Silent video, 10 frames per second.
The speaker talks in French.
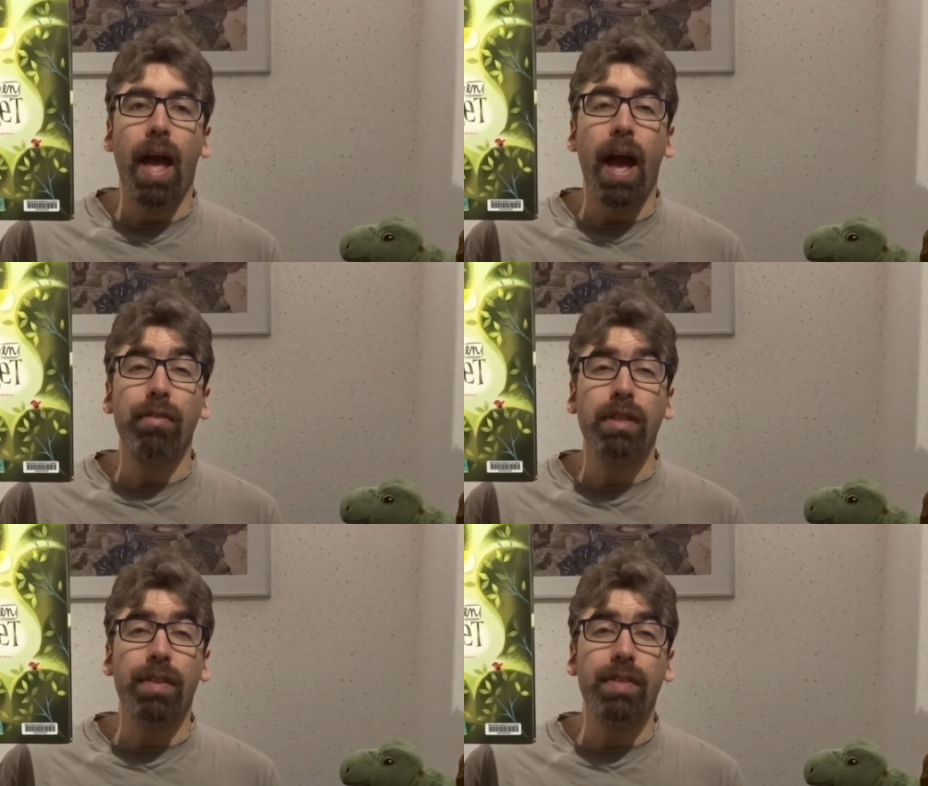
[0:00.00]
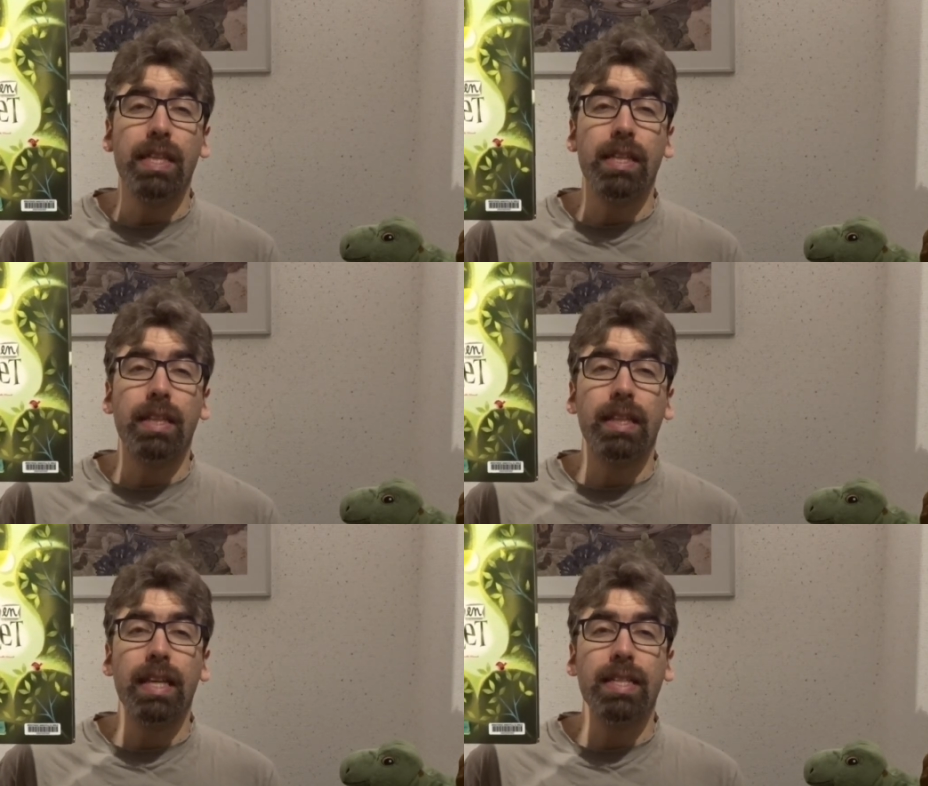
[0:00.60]
A votre avis,
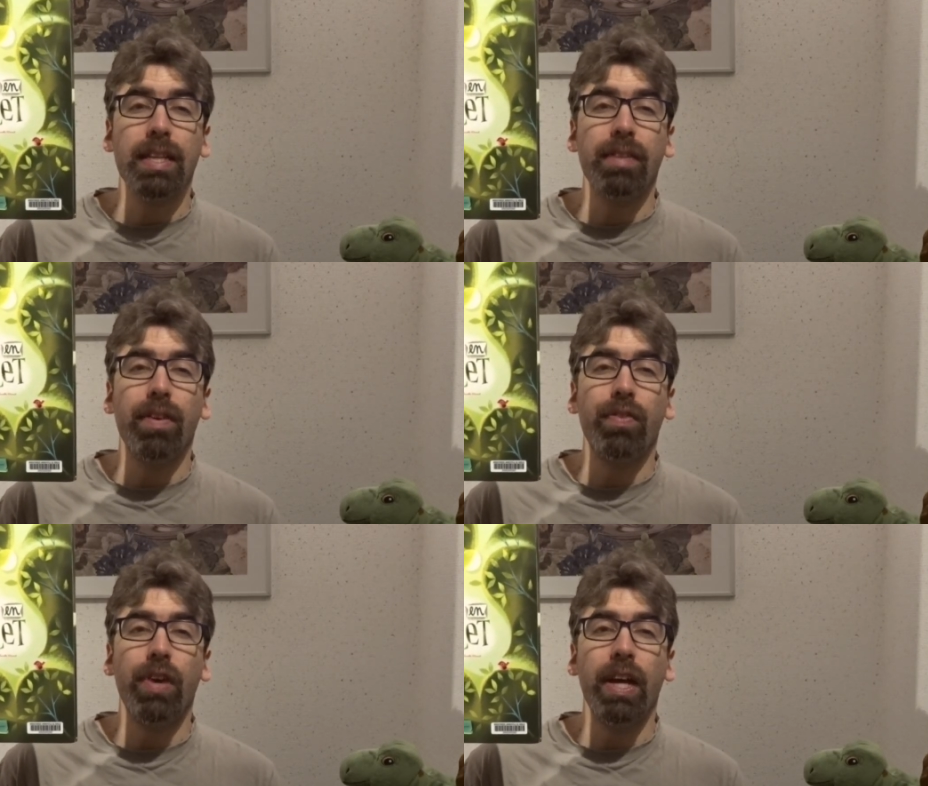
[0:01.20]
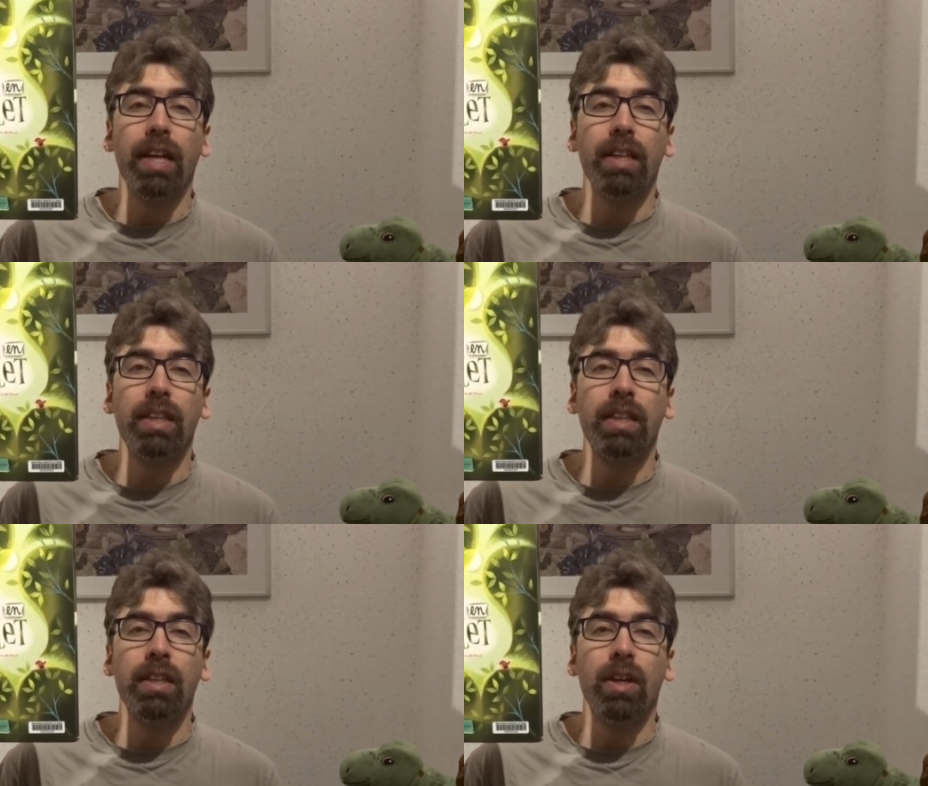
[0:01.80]
qu'est-ce qu'elle va faire
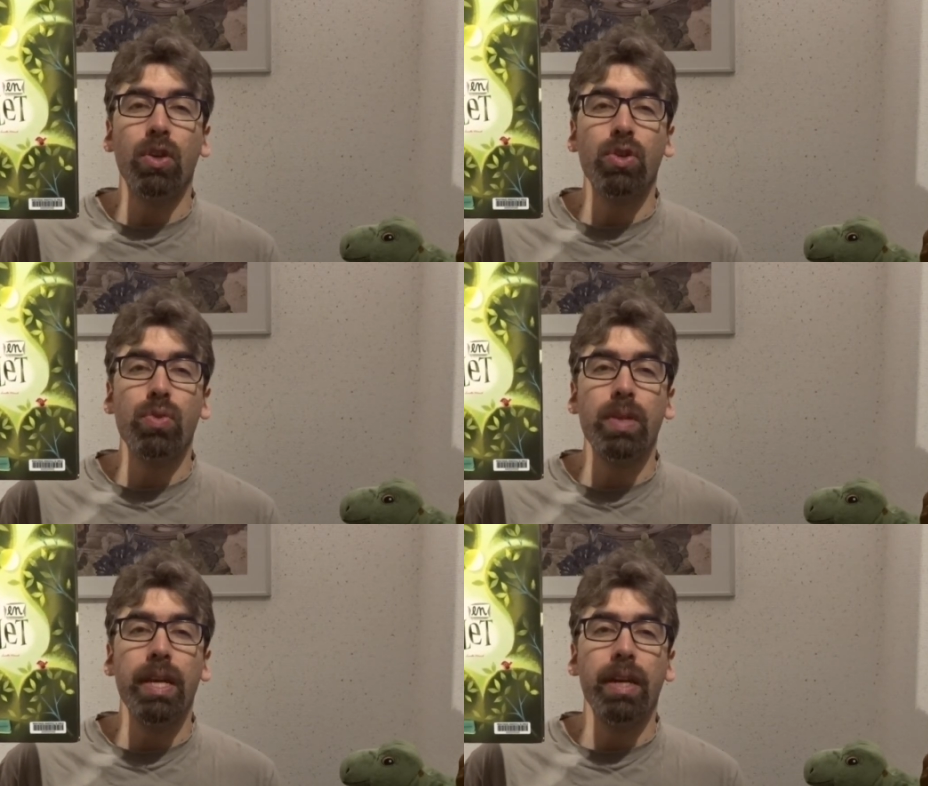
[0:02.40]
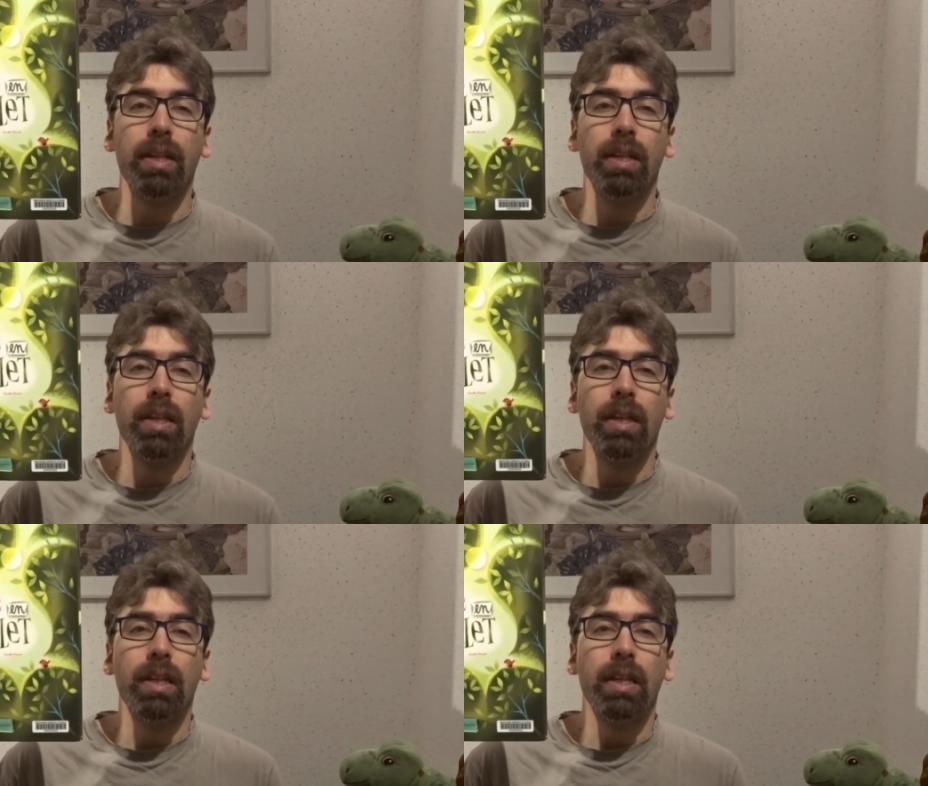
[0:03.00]
Nine en juillet
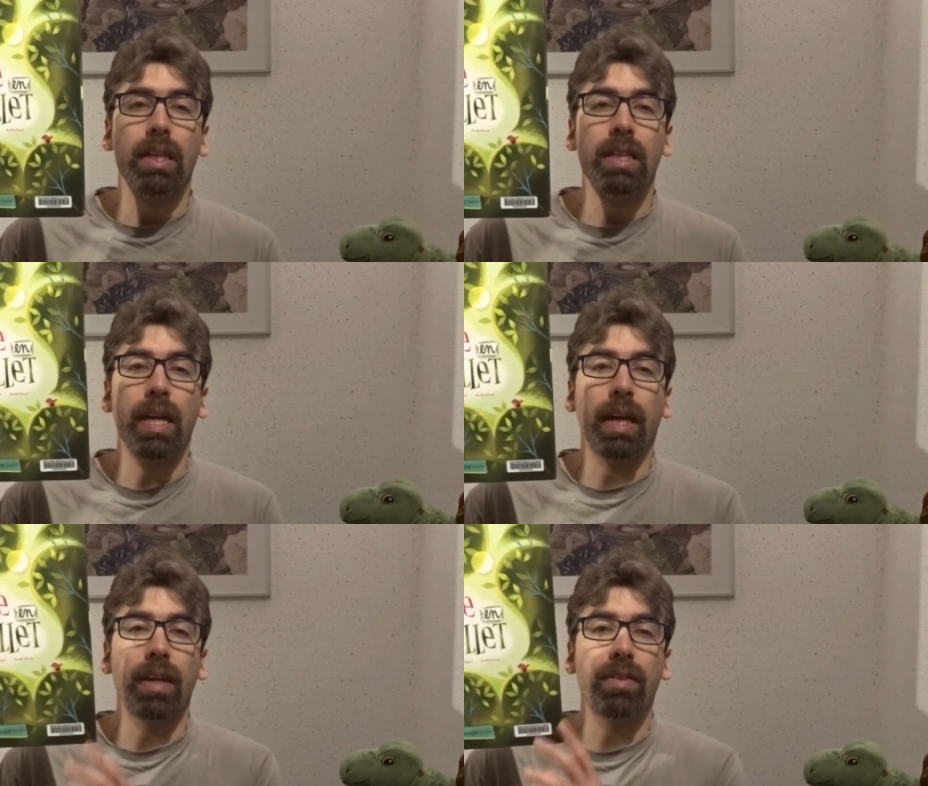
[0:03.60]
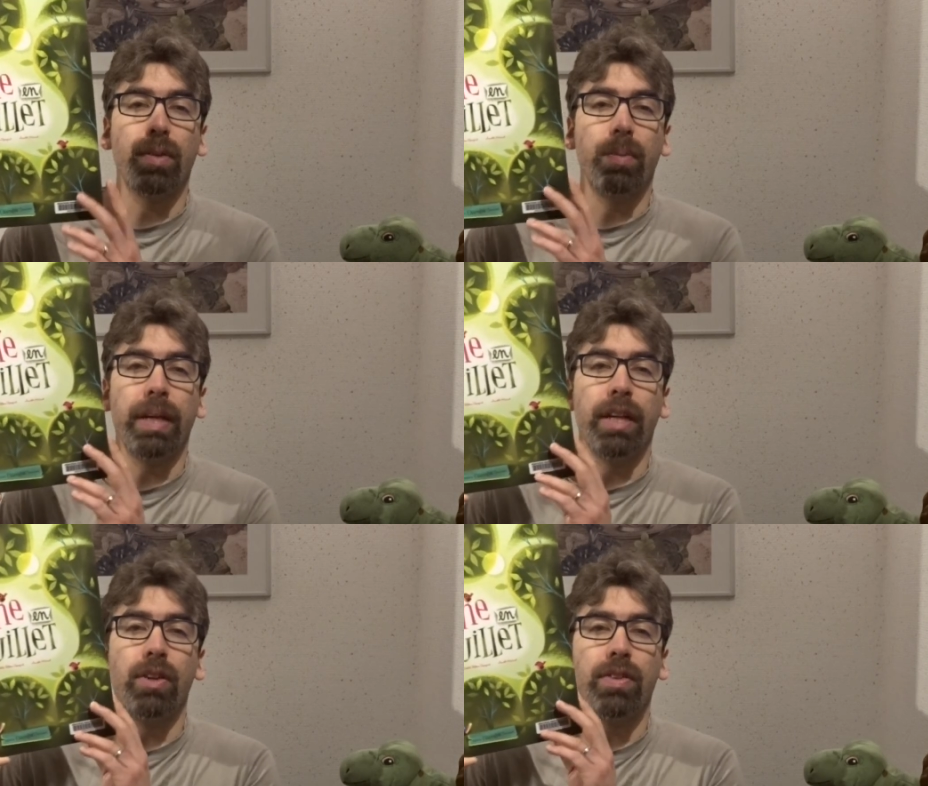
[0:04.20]
Il n'y a qu'un seul
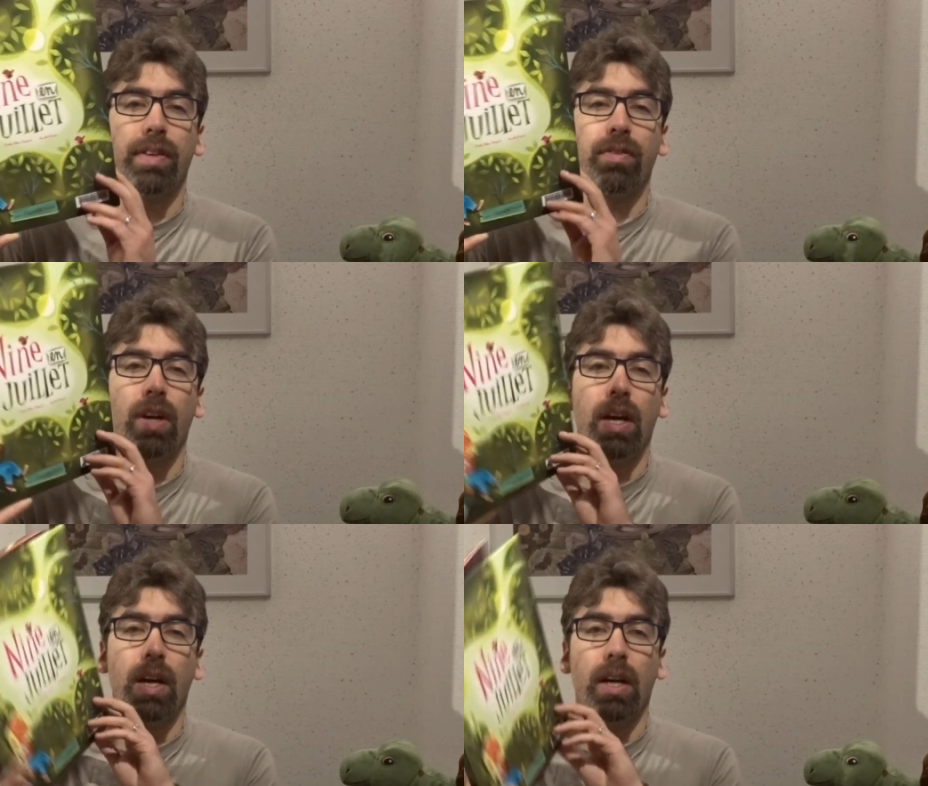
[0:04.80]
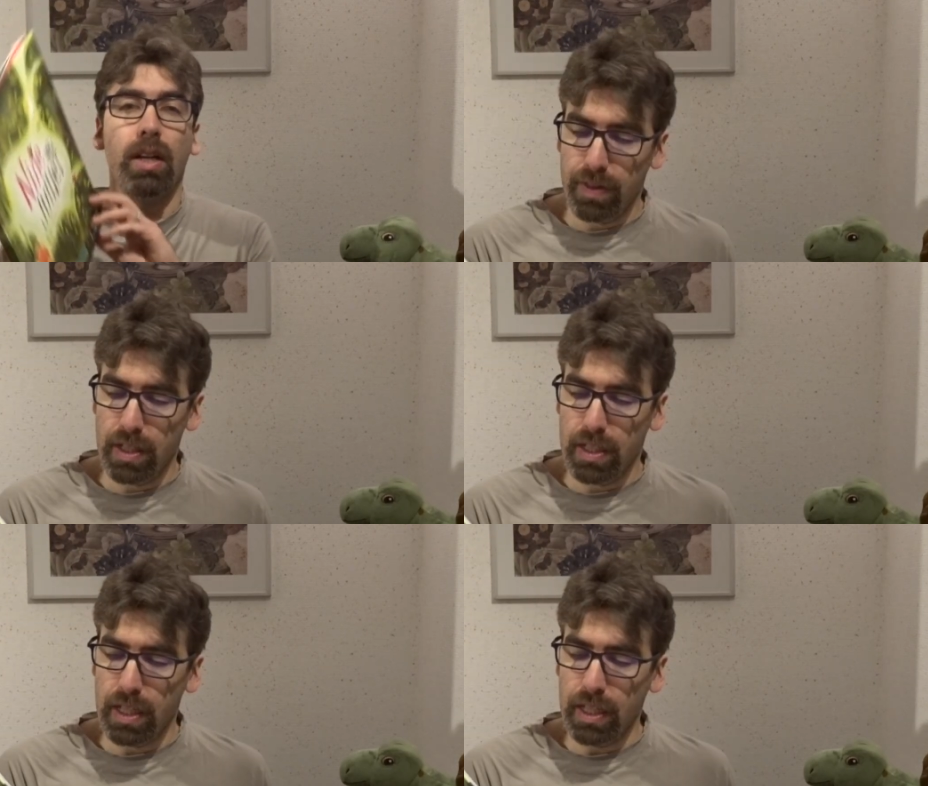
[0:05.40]
moyen de le savoir,
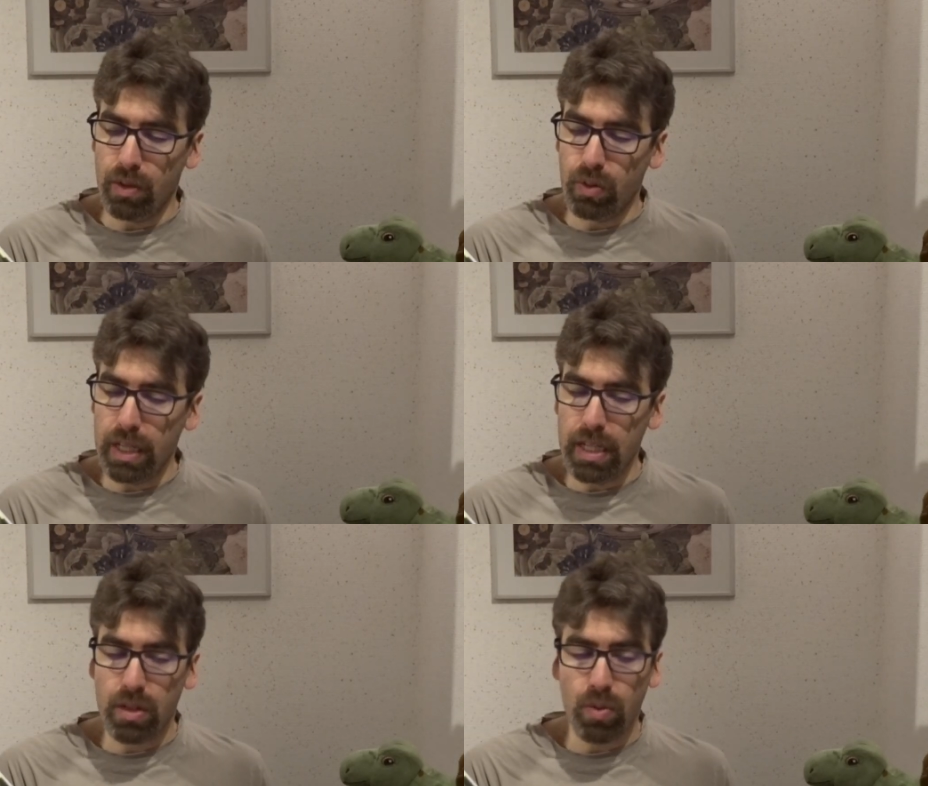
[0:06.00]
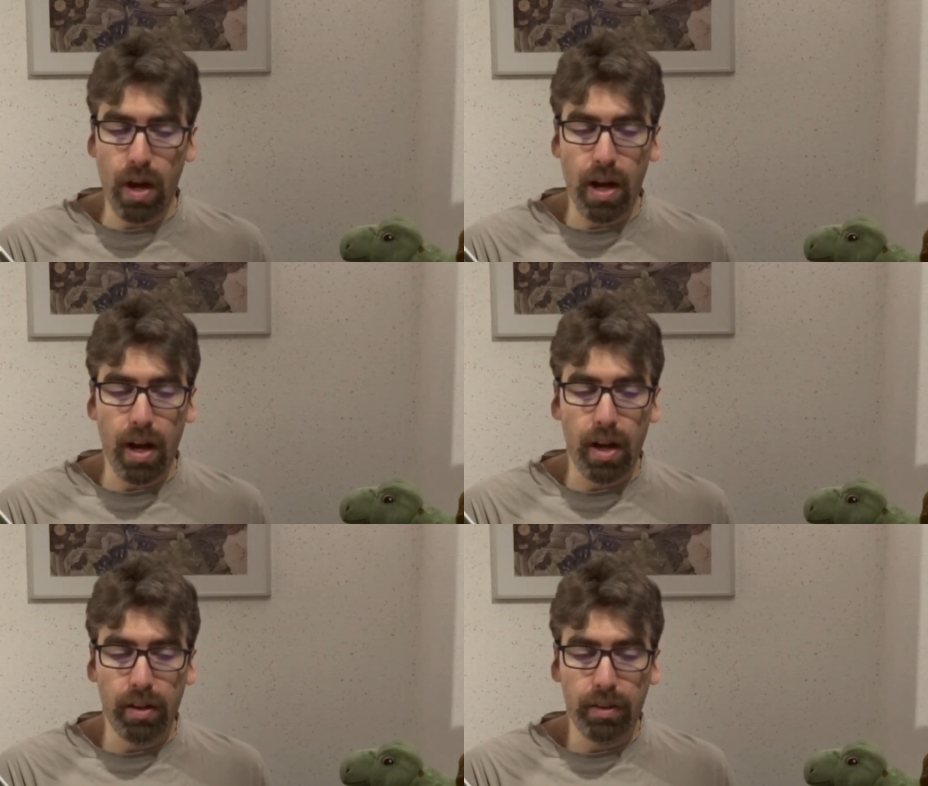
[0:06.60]
c'est d'écouter l'histoire.